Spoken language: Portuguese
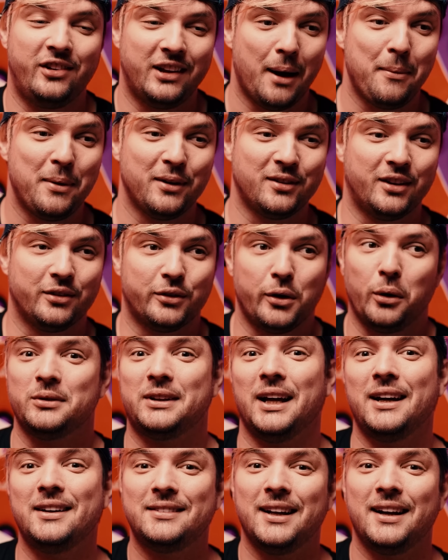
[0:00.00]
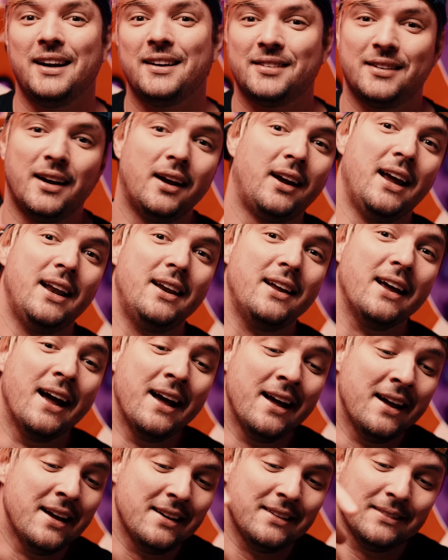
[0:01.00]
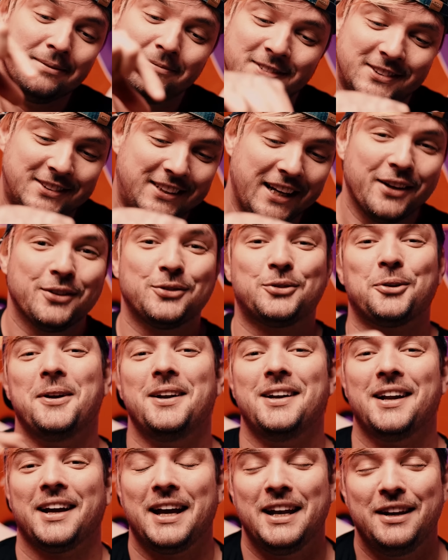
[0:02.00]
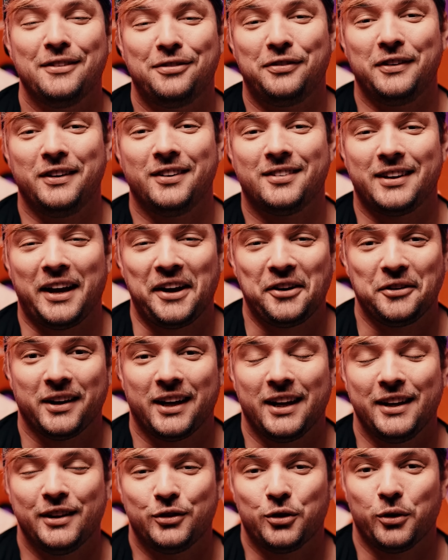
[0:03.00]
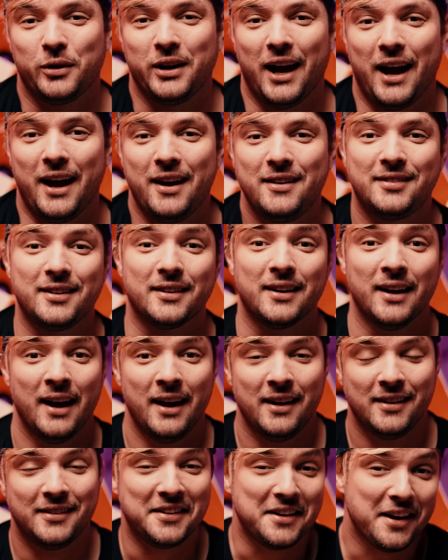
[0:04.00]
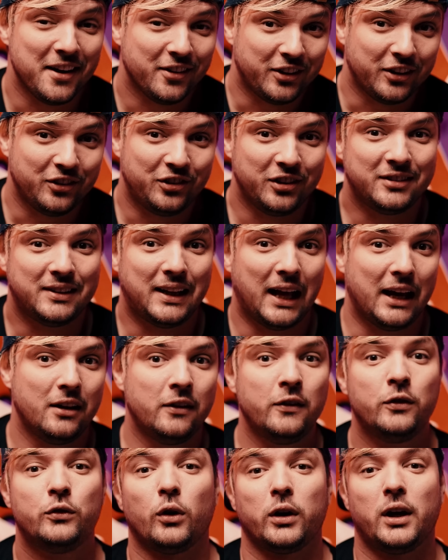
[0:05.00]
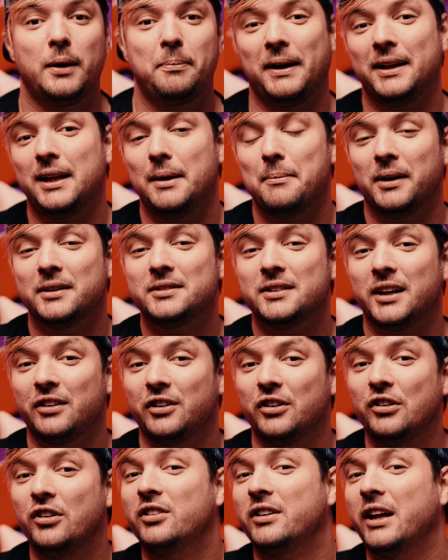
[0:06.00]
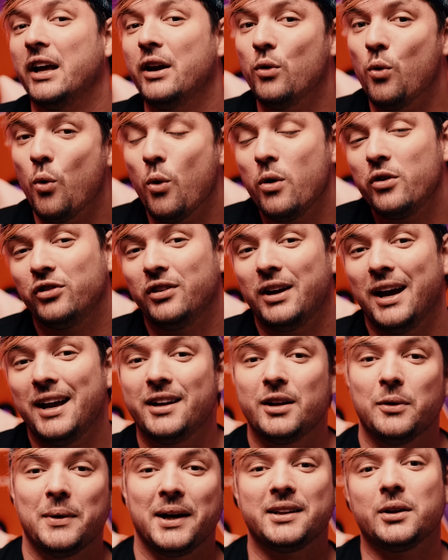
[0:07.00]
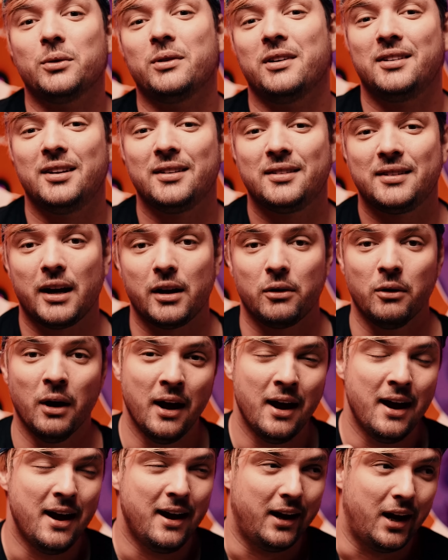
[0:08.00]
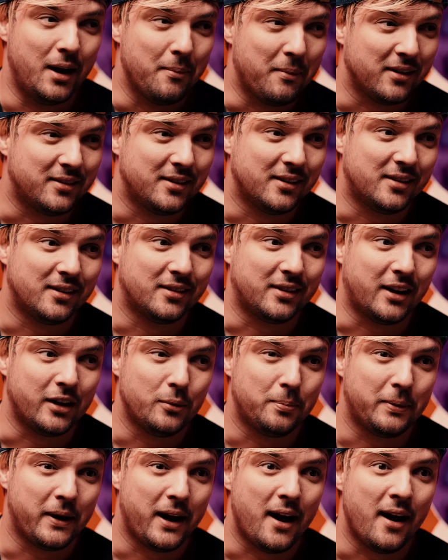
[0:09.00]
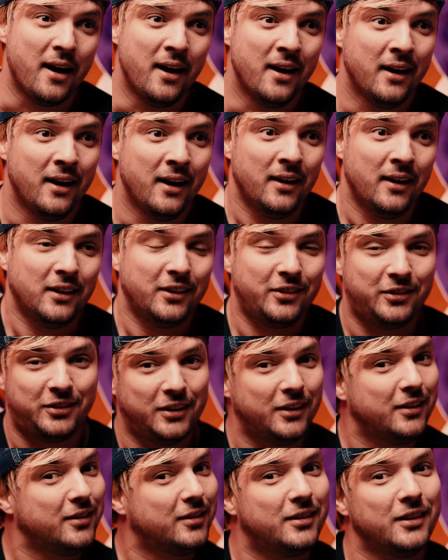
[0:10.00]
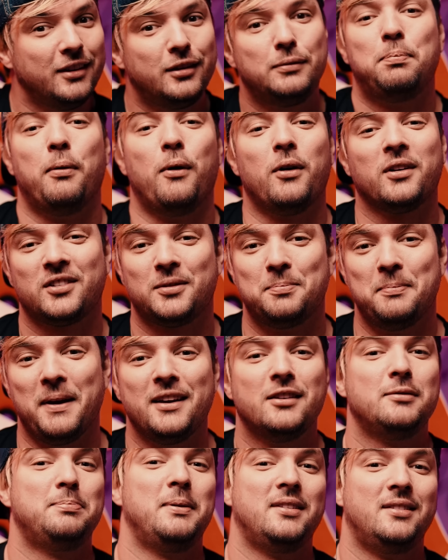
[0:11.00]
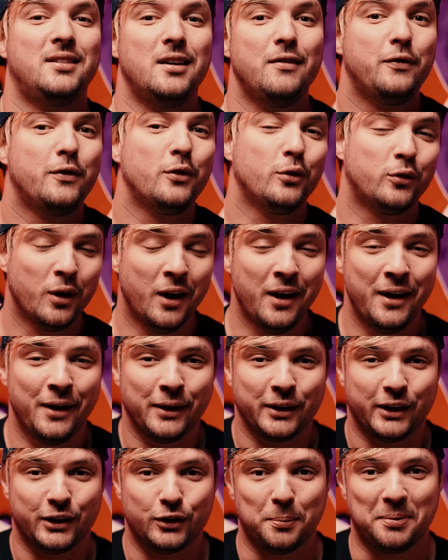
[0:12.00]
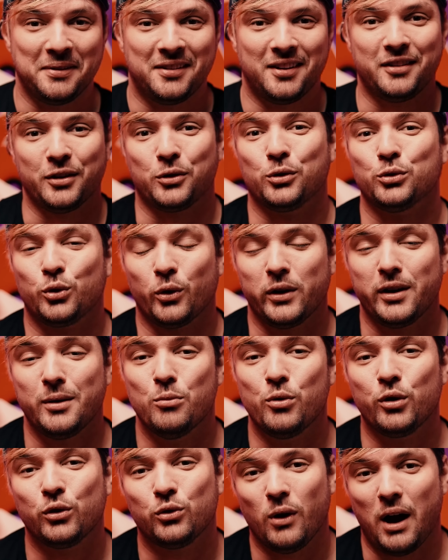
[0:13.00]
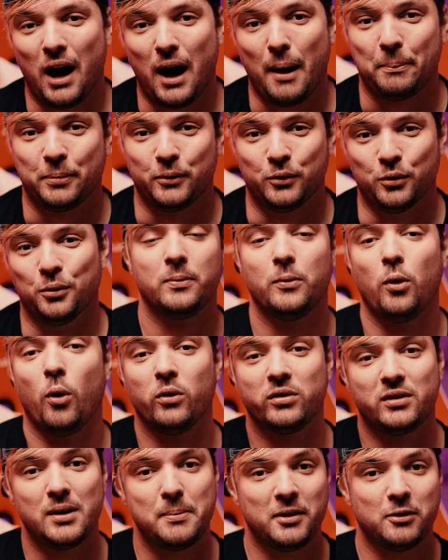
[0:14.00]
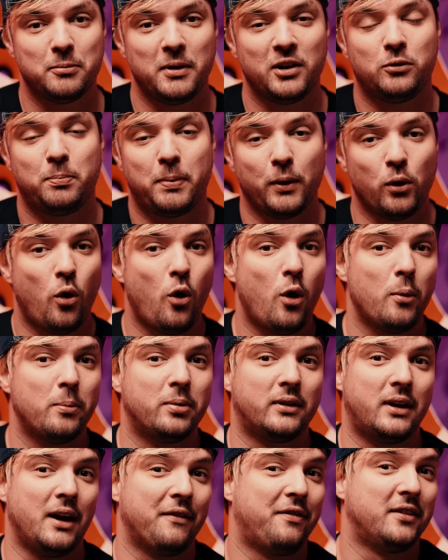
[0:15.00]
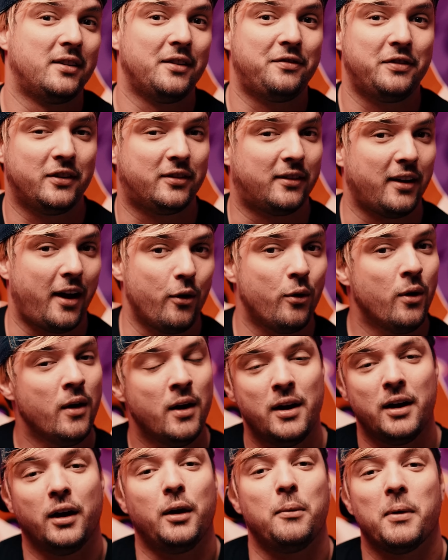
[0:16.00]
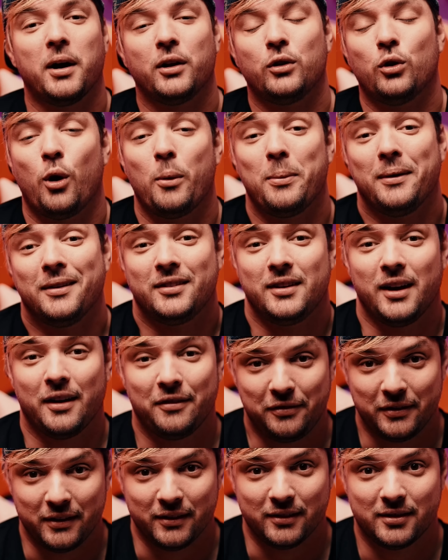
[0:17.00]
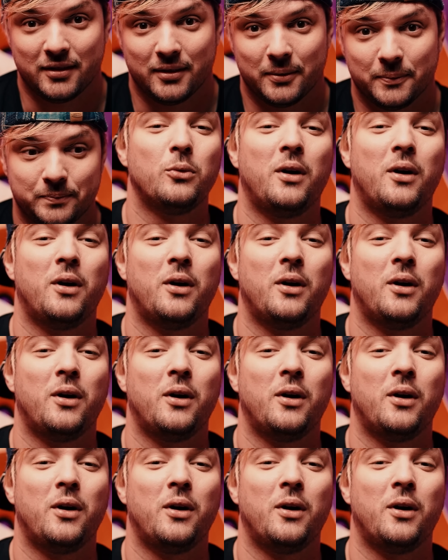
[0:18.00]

Tá, mas Gui, tu não tem interesse naquele centro ali naquele freestyle, naquele drone racer? Sim, a gente tem, só que para a demanda que a gente tem hoje, ele não é tão necessário. Ele é mais necessário para X esportes bem específicos que tu precisa ir com o drone muito rápido, ou simplesmente pelo hobby, que é fazer freestyle e manobras e afins.